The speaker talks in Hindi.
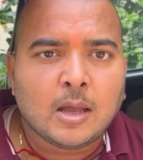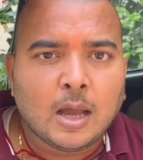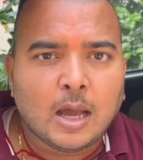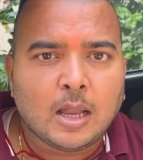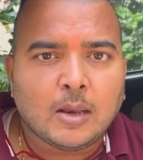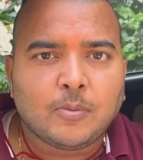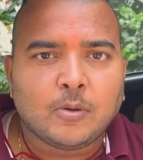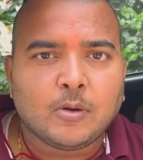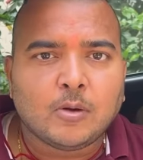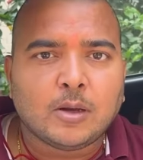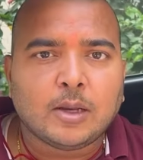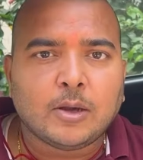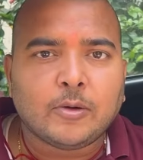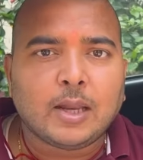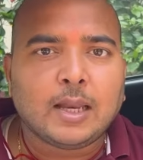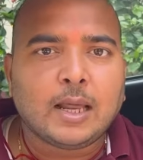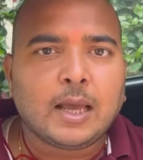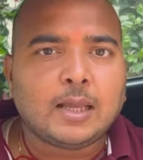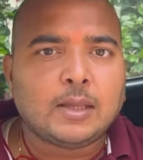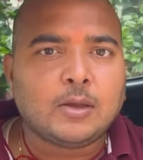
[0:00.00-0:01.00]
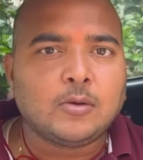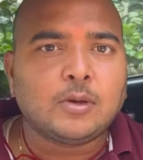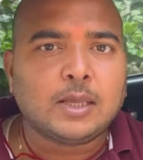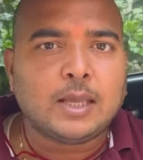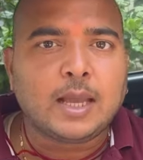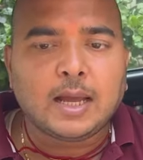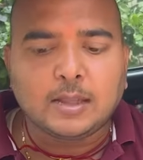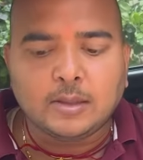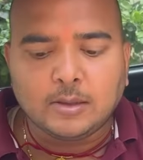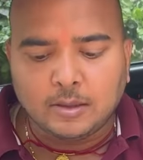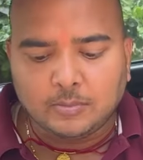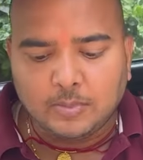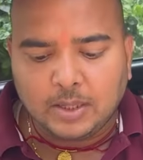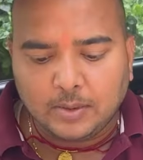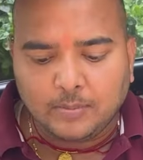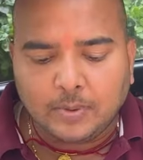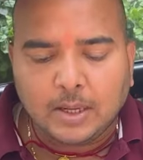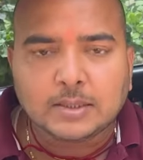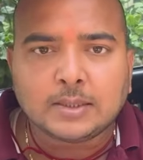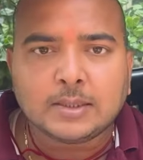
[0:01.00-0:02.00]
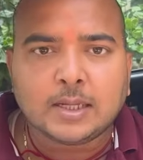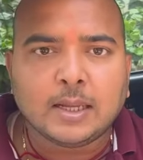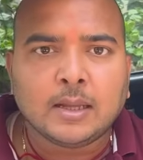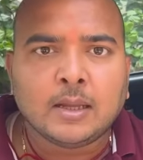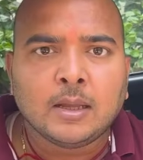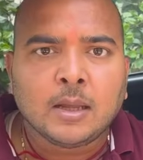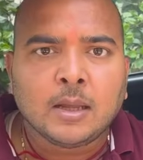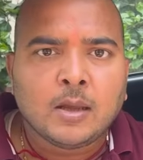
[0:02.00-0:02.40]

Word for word: हेल्पफुल होने वाला है क्योंकि आज मेरे पास है